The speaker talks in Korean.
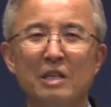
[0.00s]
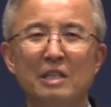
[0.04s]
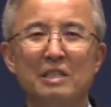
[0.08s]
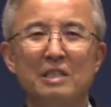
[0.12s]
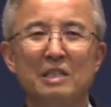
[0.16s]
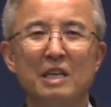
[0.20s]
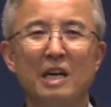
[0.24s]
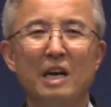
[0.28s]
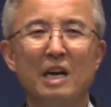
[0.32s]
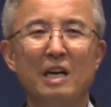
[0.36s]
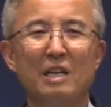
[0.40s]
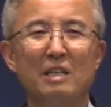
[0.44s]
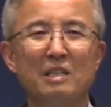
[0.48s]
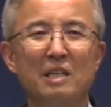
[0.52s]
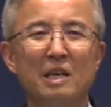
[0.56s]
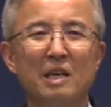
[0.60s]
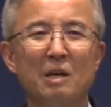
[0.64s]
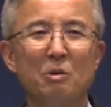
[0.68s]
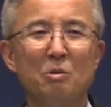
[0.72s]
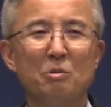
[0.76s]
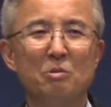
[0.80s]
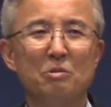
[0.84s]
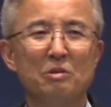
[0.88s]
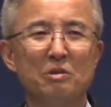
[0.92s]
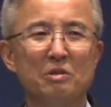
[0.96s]
잘
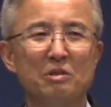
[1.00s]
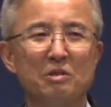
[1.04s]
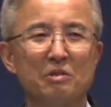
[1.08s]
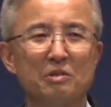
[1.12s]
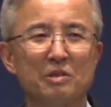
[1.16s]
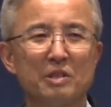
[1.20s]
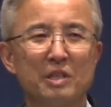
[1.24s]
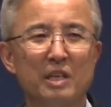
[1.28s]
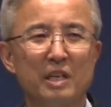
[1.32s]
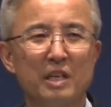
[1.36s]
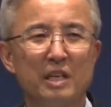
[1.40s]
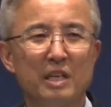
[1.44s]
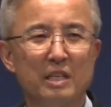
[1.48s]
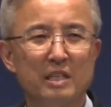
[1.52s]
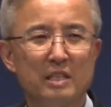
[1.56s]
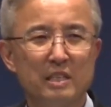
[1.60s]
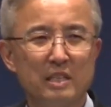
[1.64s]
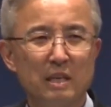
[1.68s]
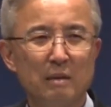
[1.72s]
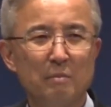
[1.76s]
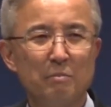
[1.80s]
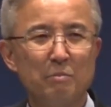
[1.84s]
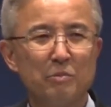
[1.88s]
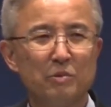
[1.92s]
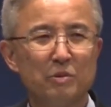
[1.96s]
타오르는 것에
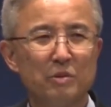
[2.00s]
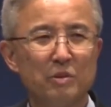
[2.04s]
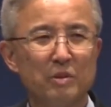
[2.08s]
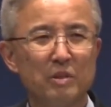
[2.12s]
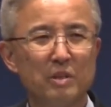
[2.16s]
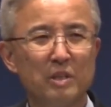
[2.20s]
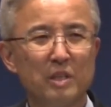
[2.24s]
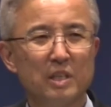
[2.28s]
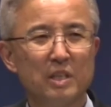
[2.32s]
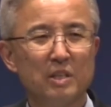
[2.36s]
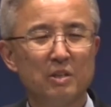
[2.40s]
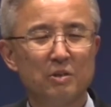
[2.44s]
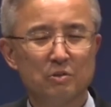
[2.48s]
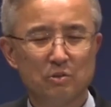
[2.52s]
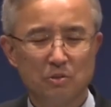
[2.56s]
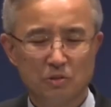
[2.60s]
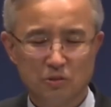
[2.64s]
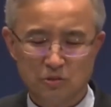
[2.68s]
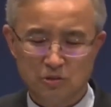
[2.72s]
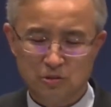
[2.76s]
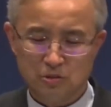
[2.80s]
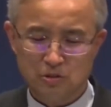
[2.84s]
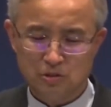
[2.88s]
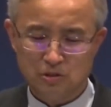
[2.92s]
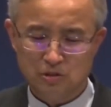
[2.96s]
찬물을
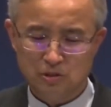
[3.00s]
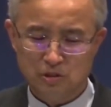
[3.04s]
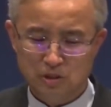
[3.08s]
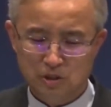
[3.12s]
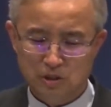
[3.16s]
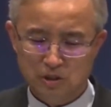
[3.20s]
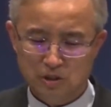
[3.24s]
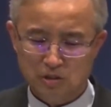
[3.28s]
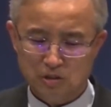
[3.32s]
끼얹어서